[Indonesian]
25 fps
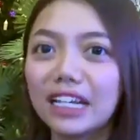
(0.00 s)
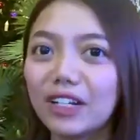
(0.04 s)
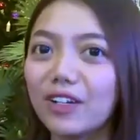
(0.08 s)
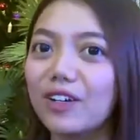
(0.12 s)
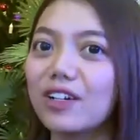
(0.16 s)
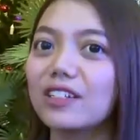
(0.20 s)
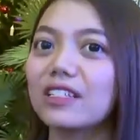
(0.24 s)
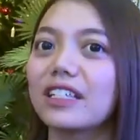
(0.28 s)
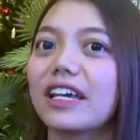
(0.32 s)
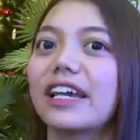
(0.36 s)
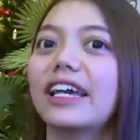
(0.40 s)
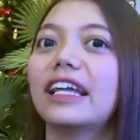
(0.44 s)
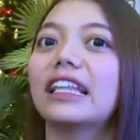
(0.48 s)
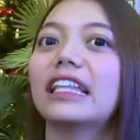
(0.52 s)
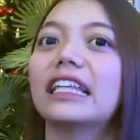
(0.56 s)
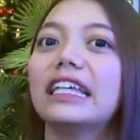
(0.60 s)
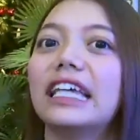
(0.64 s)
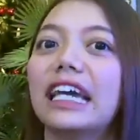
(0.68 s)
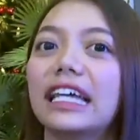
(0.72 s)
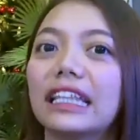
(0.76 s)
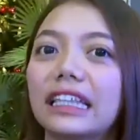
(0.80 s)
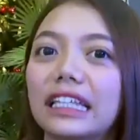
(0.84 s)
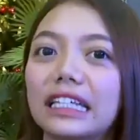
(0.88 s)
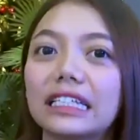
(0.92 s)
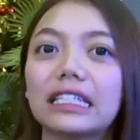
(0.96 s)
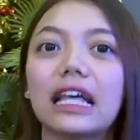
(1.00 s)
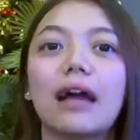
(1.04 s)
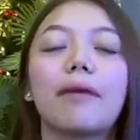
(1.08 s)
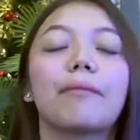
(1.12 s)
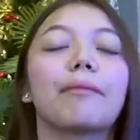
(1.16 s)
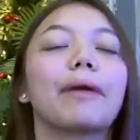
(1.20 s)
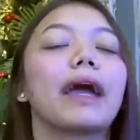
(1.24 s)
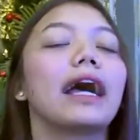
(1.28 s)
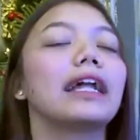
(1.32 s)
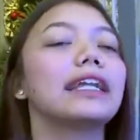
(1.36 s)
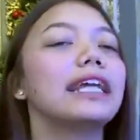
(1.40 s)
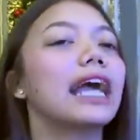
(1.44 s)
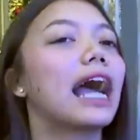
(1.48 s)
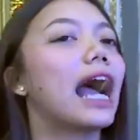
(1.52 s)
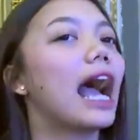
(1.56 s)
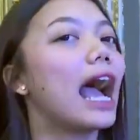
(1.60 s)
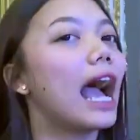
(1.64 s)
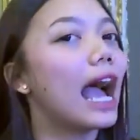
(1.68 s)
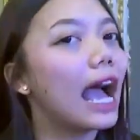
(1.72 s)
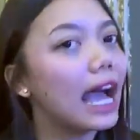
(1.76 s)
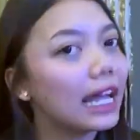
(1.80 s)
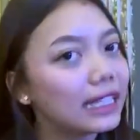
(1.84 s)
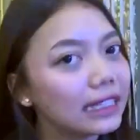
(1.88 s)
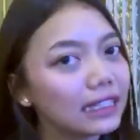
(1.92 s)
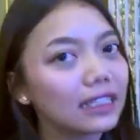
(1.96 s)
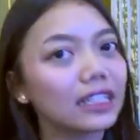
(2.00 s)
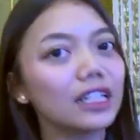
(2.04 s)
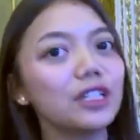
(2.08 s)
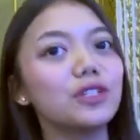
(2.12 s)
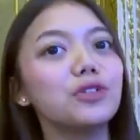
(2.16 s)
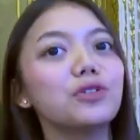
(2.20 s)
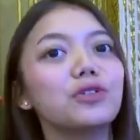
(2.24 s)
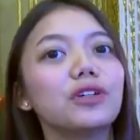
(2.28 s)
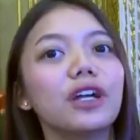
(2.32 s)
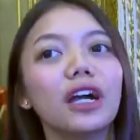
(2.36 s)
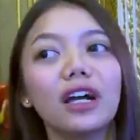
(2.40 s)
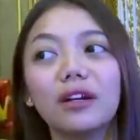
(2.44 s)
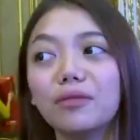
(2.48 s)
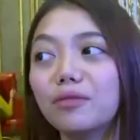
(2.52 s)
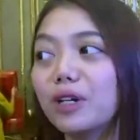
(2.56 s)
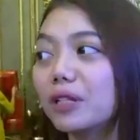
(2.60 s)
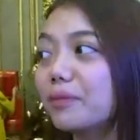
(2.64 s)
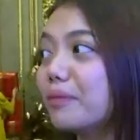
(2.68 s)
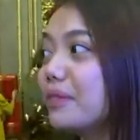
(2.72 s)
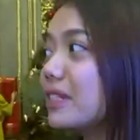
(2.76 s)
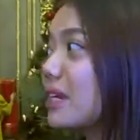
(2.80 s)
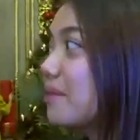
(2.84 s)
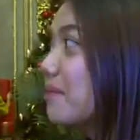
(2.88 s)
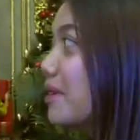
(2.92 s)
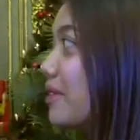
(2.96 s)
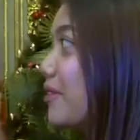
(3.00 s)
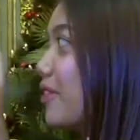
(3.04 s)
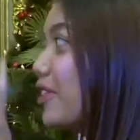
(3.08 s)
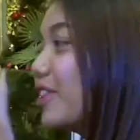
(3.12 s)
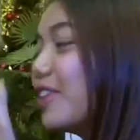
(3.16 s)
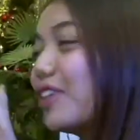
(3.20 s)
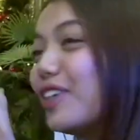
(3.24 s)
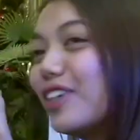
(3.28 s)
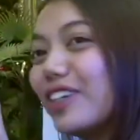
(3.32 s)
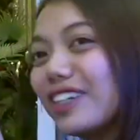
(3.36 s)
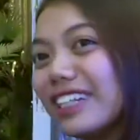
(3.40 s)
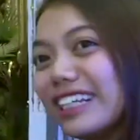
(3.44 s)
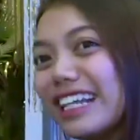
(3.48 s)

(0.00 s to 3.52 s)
kalau saya lihat nih sampai ada yang antri juga buat bisa berfoto di